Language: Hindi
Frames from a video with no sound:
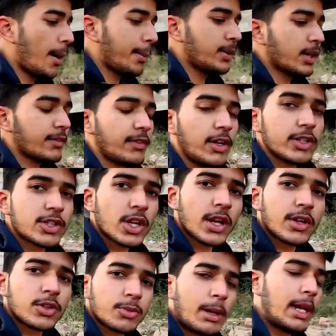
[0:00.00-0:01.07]
अभी तक वीडियो अच्छी लग रही
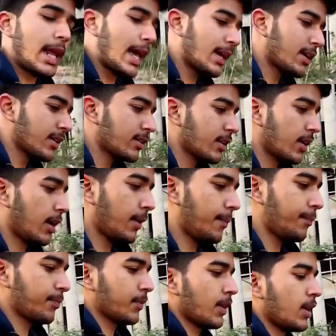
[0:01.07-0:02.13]
तो भाई लाइक कर देना
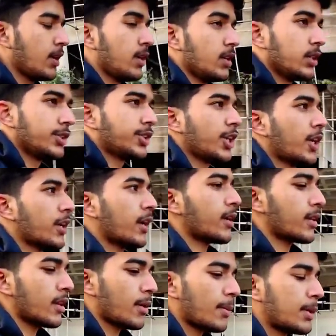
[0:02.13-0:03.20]
शेयर कर
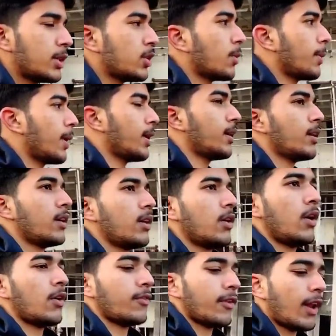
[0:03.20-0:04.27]
देना बंदों में
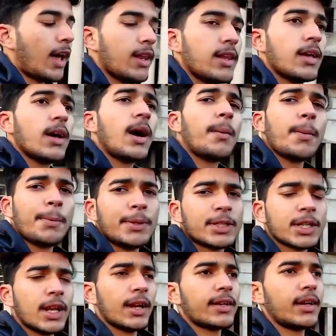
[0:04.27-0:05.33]
और फिलहाल भाई पीछे
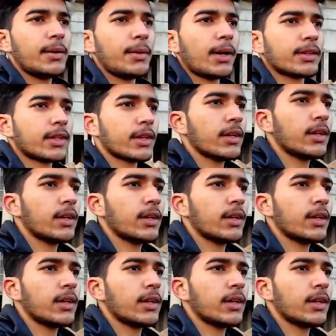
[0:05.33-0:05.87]
कलेक्ट्रेट जाते हैं